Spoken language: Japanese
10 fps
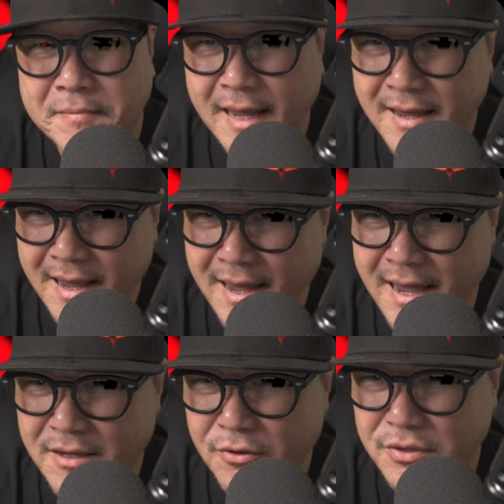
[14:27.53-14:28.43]

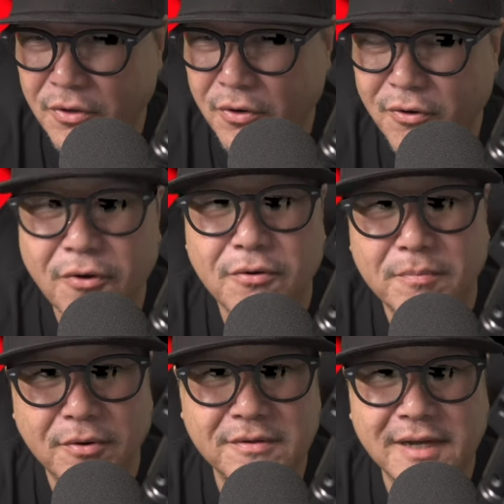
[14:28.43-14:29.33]
えー、予想を
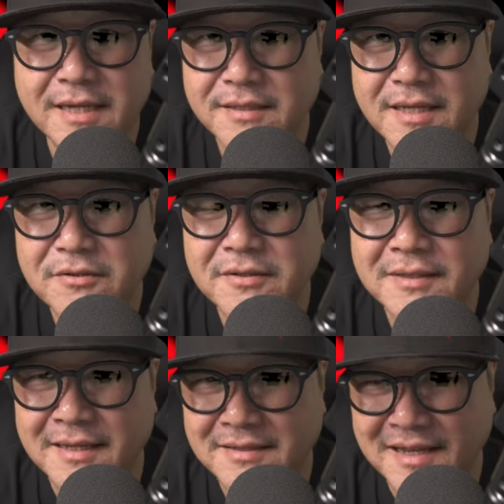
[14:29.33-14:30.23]
僕がしてるん
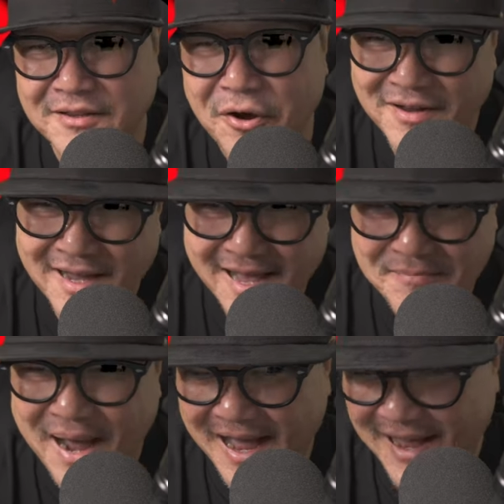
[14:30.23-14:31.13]
ですけど
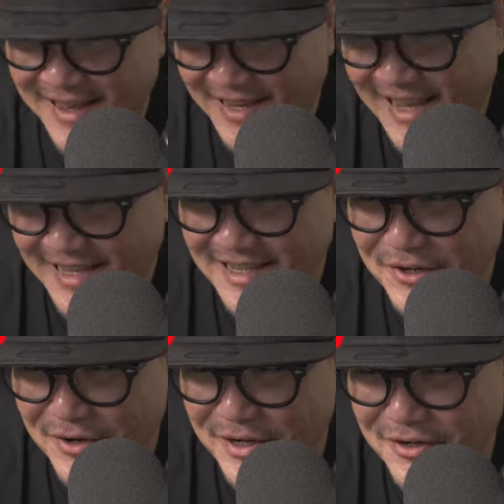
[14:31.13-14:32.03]
まあい
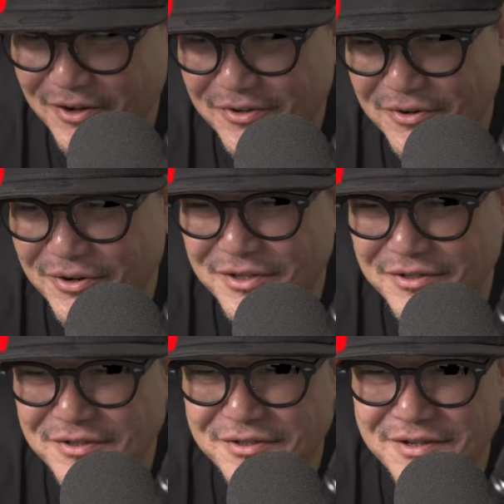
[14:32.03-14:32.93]
ろいろこう
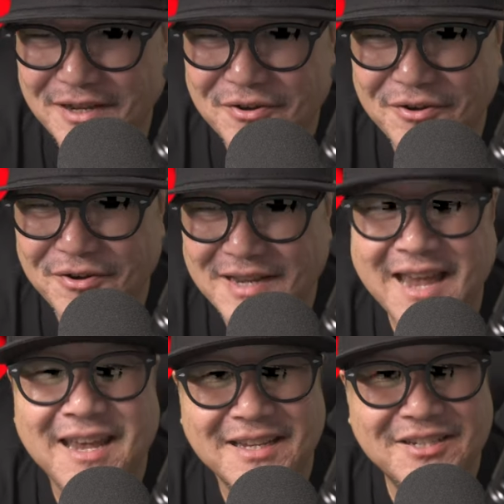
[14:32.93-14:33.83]
いうあの
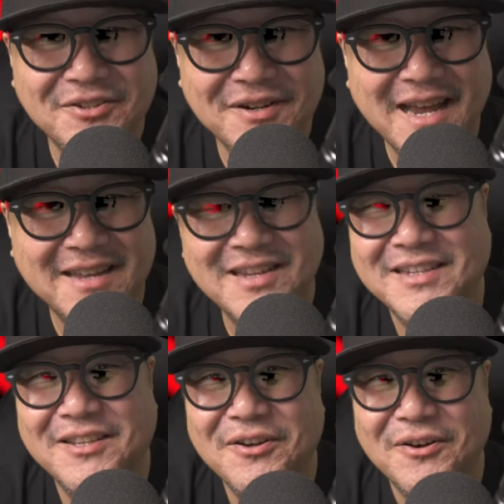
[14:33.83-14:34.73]
ね、将来
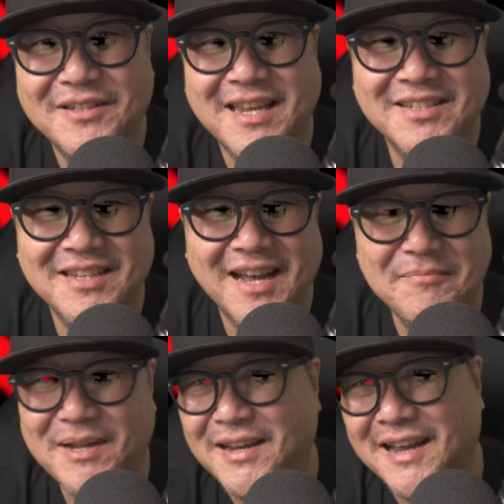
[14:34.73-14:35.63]
的のテスラ、
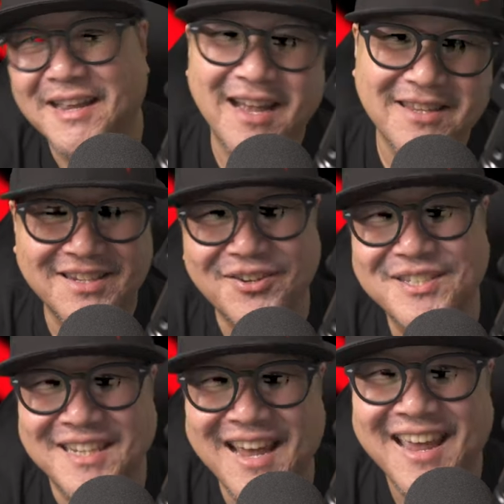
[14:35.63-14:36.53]
またあっちこっ
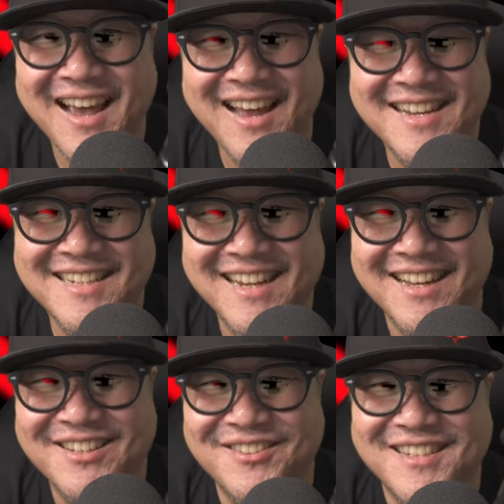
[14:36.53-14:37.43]
ちね、話が
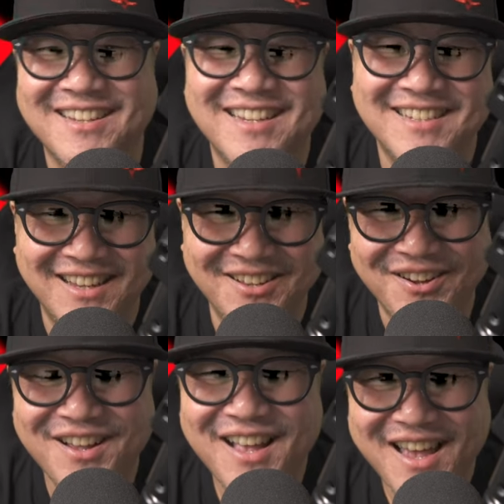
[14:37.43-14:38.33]
飛んじゃうんですけ
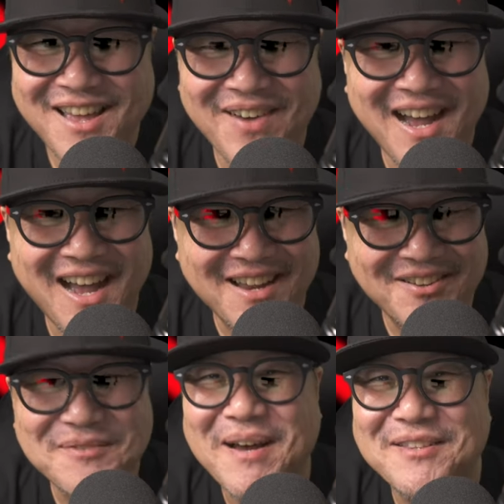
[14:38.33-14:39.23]
ど、まあ、あ
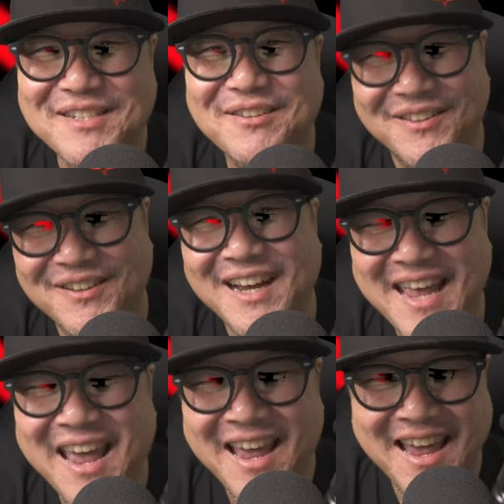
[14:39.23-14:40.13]
の、スマートシートとか
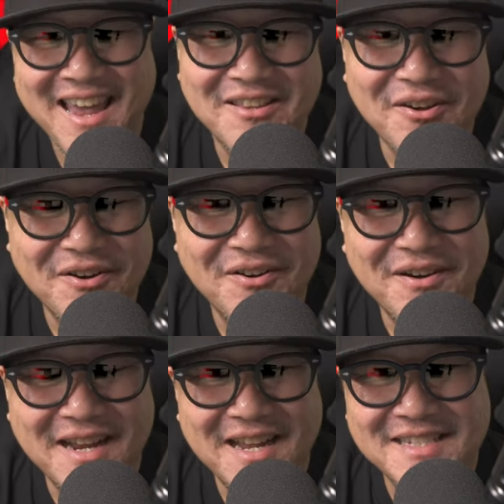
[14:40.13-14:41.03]
ね、
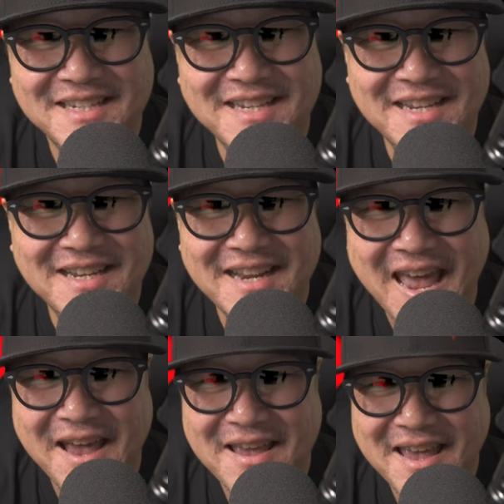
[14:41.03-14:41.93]
の話が
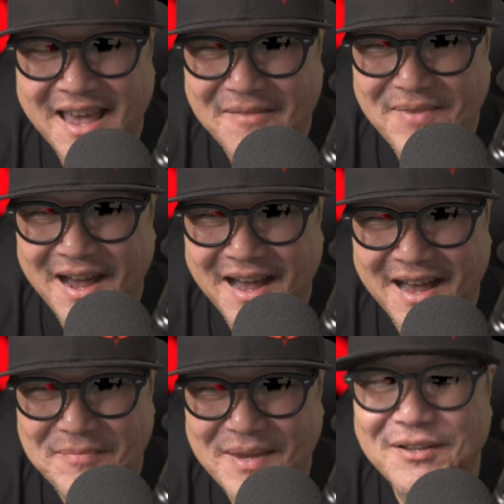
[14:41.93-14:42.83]
ね、ま
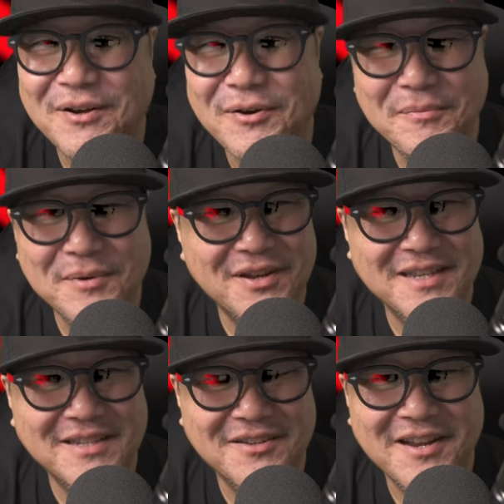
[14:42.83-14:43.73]
あ、見るのが面白い
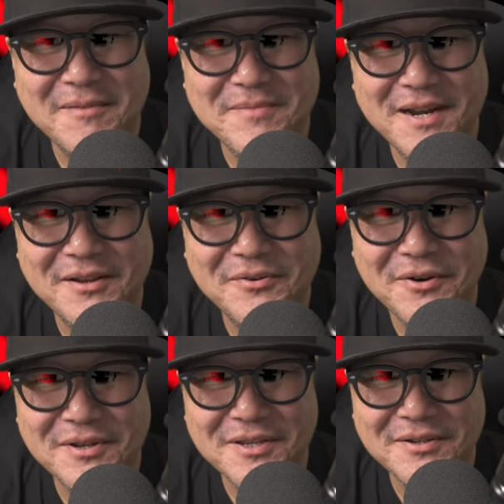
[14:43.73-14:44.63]
ですよね。やっぱり
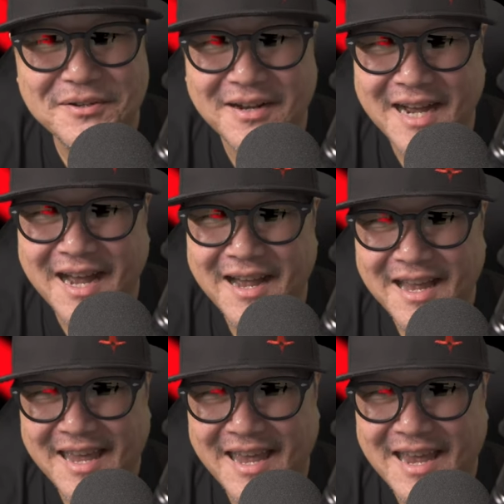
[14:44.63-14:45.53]
こういうのが、
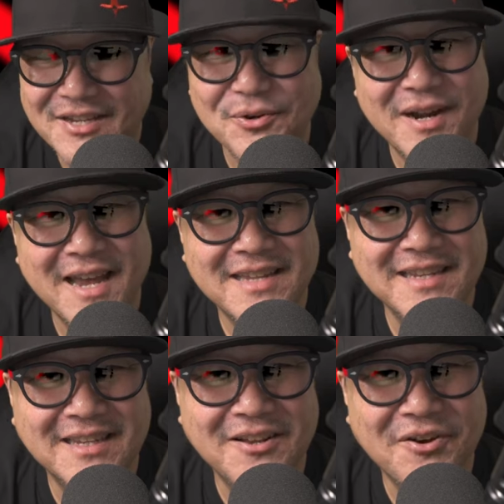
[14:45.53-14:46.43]
えー、将来
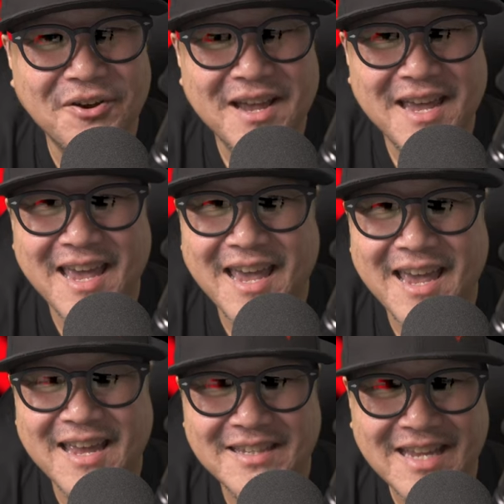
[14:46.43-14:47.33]
的の、
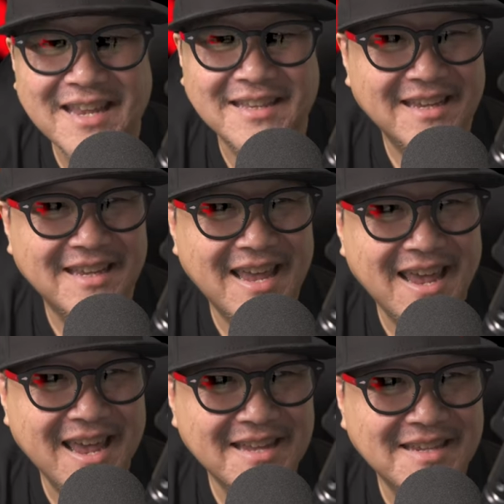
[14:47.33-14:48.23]
えー、全、
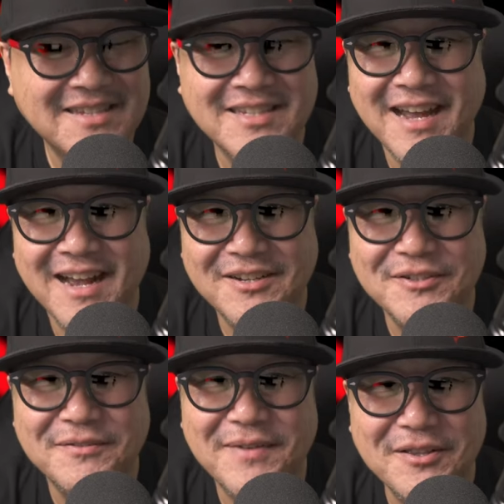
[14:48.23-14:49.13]
えー、テスラ、
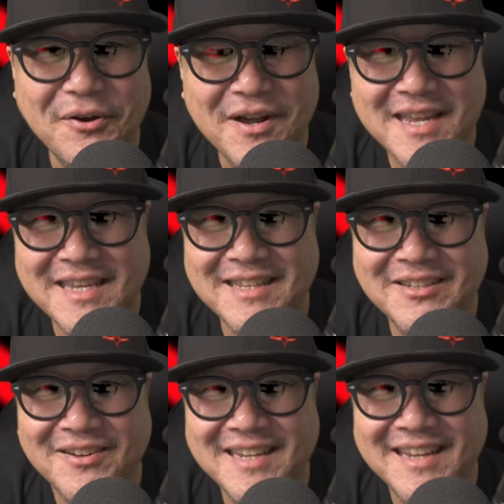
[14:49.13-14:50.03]
車の
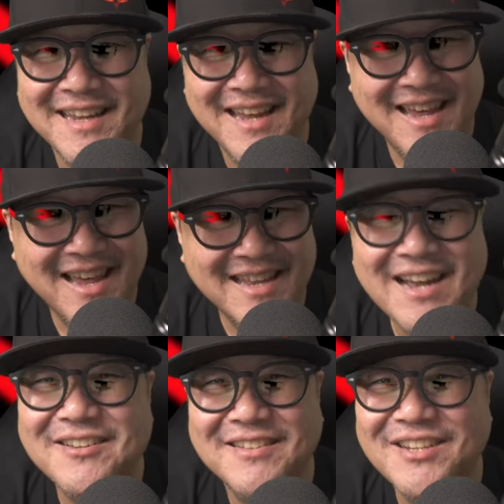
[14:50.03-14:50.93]
ヒントにな
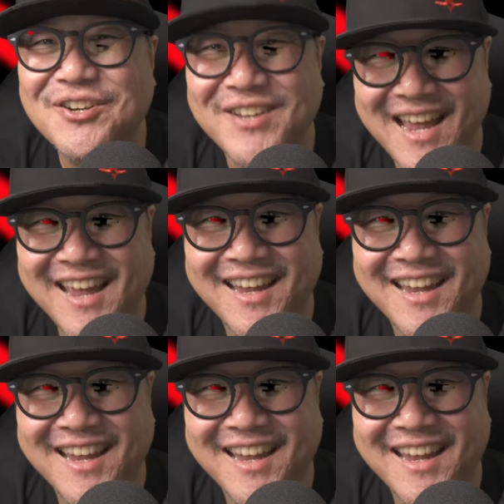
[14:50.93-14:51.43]
るんでしょうね。